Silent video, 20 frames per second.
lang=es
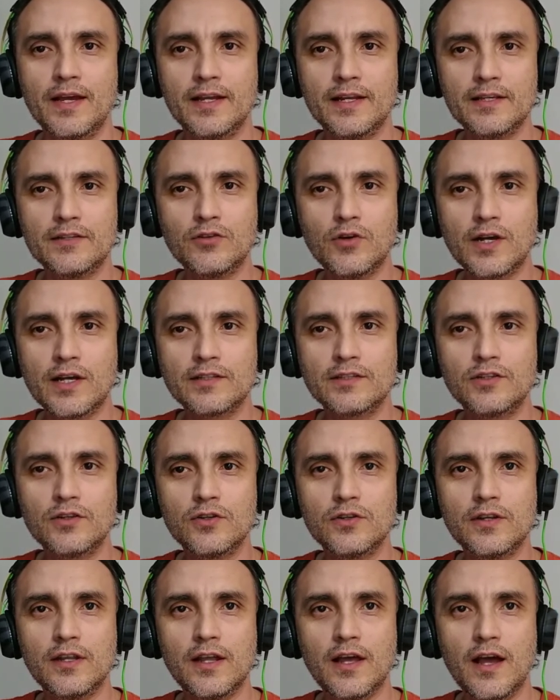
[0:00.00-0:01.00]
En esta
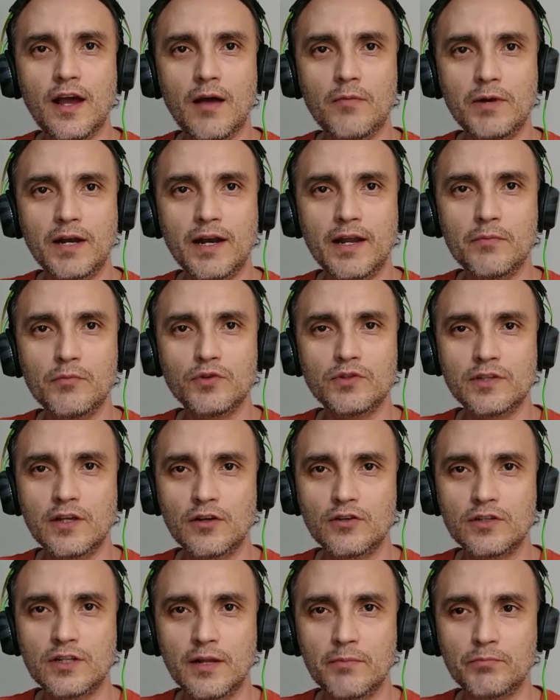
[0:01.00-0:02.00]
ocasión hablaremos
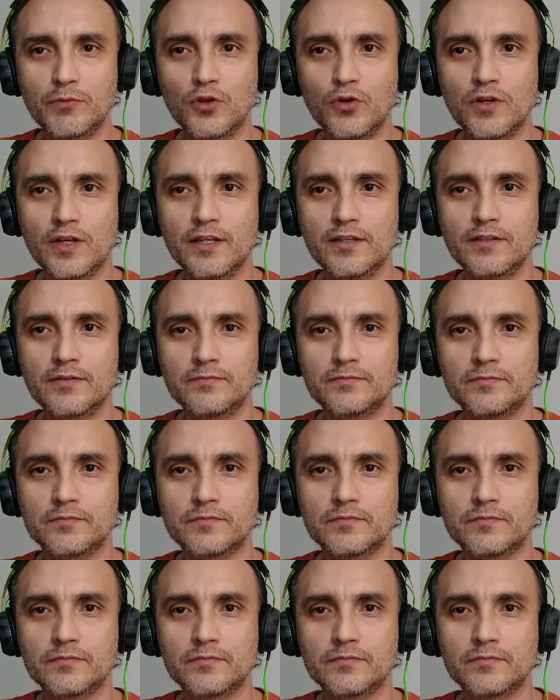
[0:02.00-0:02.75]
de los leptones.